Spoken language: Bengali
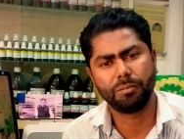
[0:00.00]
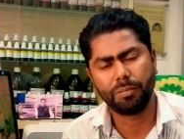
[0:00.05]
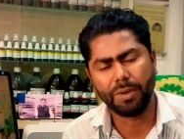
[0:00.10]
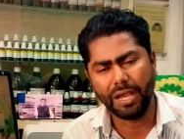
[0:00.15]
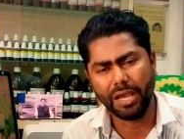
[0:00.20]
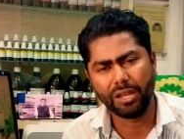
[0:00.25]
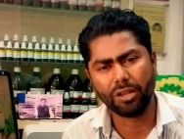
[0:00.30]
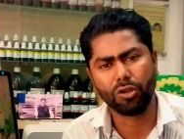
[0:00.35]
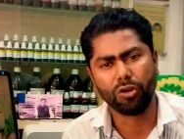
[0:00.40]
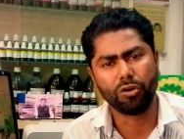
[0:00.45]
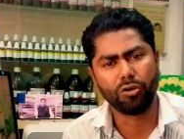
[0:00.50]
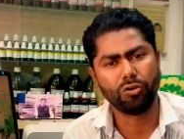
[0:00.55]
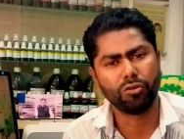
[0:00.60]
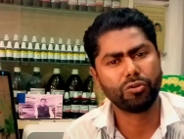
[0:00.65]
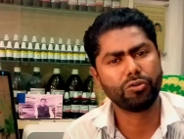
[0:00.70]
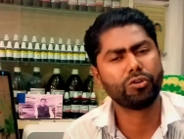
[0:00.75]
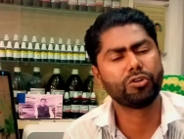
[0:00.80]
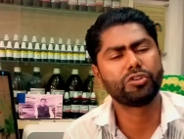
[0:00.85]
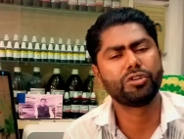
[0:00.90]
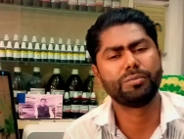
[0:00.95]
ভালো
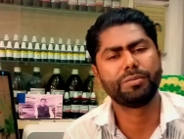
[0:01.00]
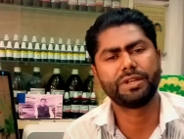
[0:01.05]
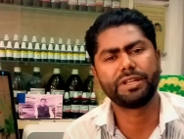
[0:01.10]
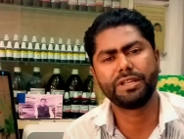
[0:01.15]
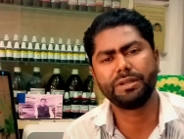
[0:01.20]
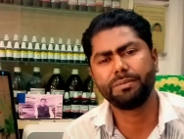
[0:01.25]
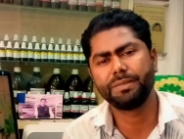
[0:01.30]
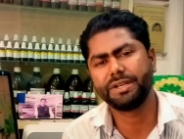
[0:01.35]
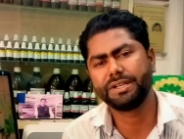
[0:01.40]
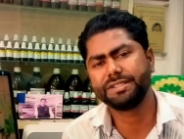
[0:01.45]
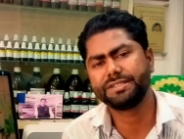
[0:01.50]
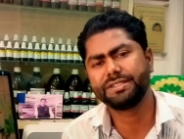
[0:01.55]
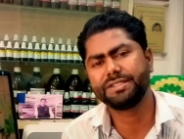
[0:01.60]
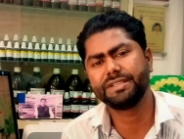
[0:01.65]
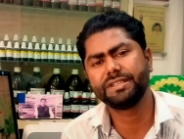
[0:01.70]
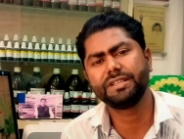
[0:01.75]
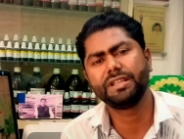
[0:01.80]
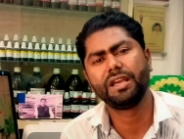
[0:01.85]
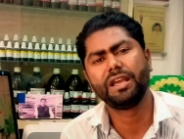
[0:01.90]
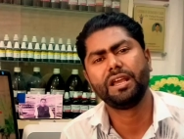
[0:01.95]
উন্নত মানের
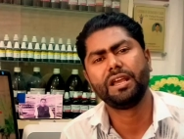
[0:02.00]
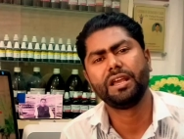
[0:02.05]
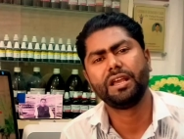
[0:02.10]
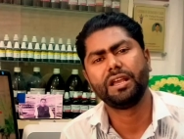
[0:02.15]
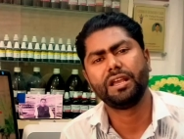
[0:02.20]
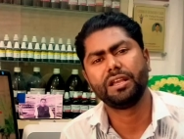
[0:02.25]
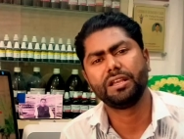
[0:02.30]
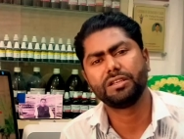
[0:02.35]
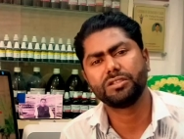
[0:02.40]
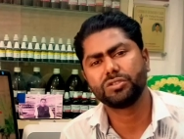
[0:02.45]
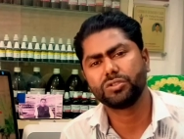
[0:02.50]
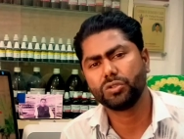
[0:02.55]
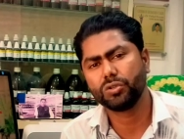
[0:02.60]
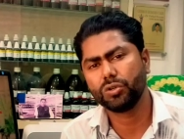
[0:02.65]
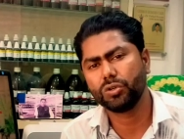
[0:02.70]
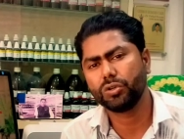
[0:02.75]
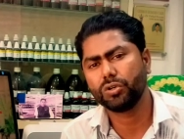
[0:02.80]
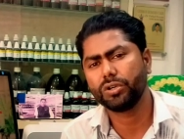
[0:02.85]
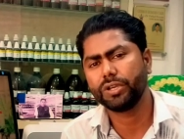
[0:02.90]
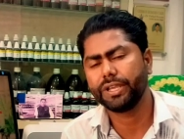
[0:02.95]
মেডিসিন সো
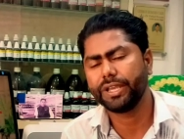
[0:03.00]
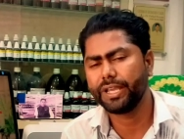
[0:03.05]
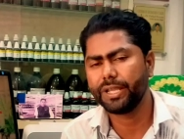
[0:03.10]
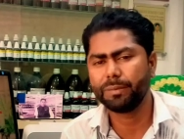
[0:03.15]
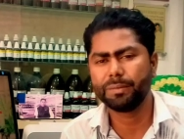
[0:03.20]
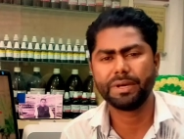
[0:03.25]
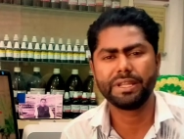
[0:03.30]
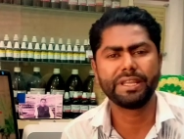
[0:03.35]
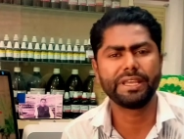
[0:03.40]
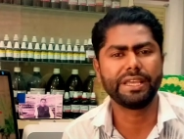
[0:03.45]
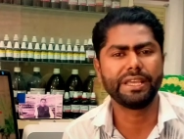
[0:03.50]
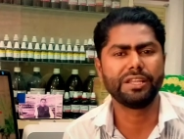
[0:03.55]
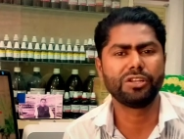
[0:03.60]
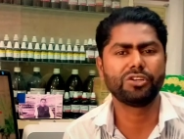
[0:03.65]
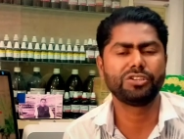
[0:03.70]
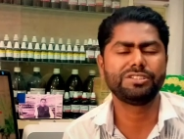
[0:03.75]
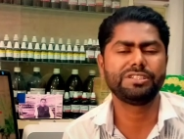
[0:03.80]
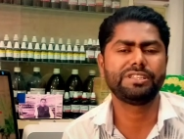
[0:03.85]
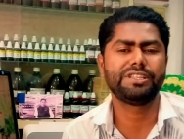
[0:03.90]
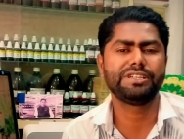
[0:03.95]
এর মানে এই
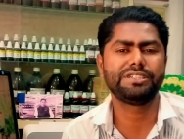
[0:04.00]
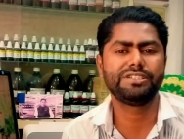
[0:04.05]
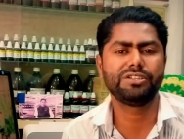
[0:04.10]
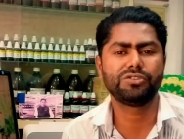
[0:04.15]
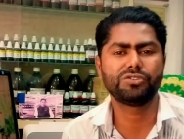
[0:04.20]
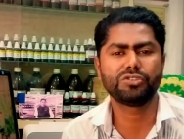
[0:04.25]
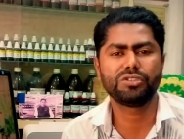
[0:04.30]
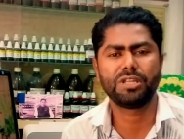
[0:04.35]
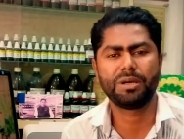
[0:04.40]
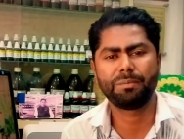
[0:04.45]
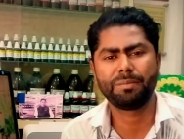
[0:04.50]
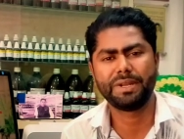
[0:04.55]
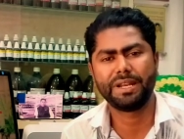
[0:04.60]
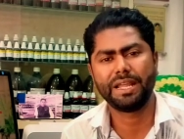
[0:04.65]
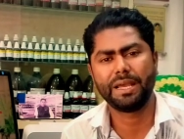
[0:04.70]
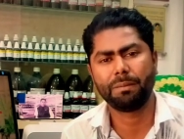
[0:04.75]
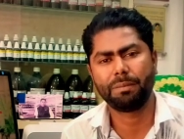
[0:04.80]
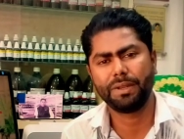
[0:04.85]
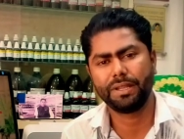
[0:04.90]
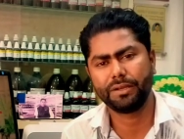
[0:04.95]
নয় যে দেশি ওষুধ আপনারা
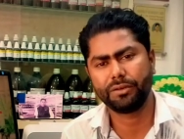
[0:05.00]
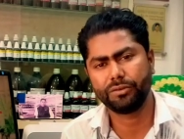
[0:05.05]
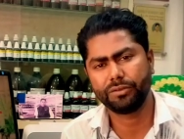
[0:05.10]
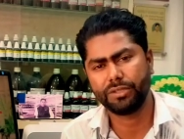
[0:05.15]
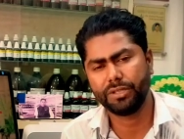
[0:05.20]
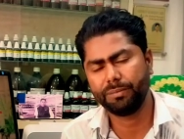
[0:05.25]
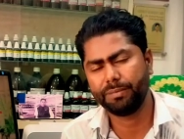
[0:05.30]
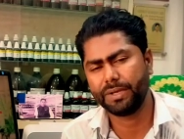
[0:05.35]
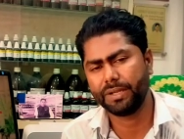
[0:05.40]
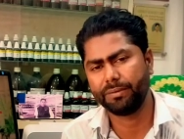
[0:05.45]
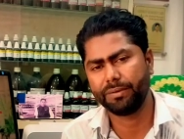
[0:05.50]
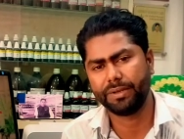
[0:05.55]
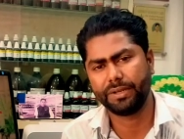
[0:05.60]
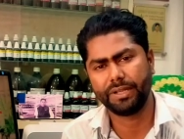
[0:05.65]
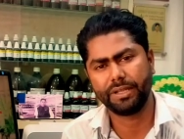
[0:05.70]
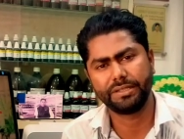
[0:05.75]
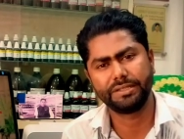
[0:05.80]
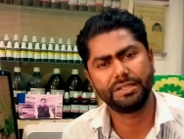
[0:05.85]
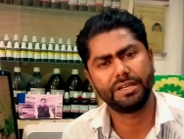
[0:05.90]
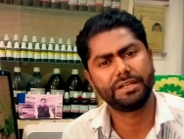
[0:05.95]
অ্যাপ্লাই করতে পারবেন না
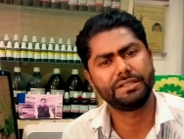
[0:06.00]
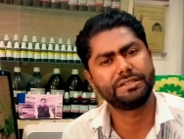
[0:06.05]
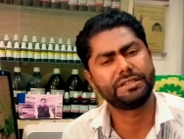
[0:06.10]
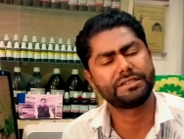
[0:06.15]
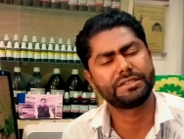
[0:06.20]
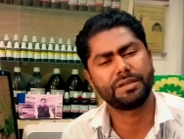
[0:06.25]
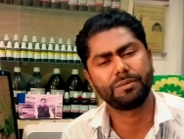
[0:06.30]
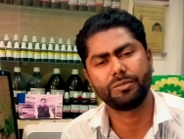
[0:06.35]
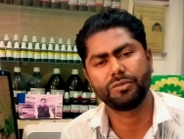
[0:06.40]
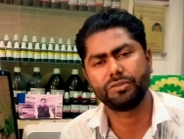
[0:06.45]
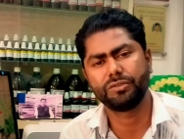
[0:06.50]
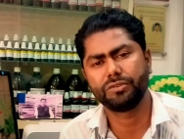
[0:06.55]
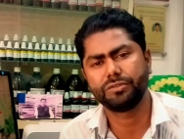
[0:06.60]
যার যার সামর্থ্য